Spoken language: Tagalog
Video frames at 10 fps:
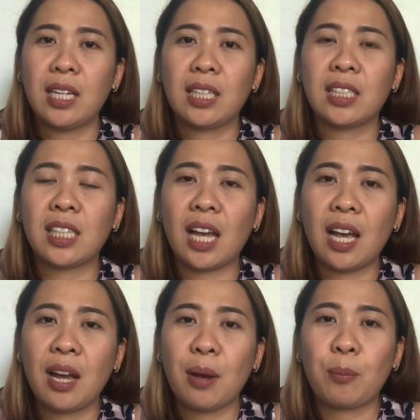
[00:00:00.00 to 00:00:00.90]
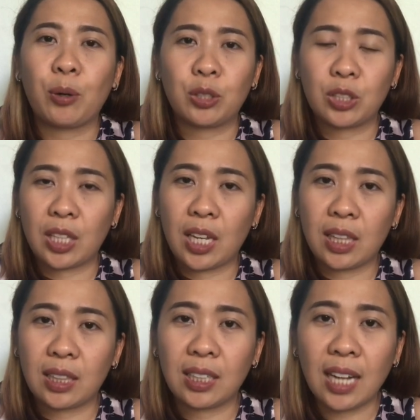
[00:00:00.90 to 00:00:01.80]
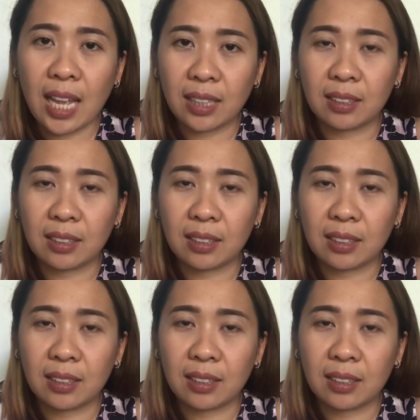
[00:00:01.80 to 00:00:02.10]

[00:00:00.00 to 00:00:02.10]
sa prostate gland.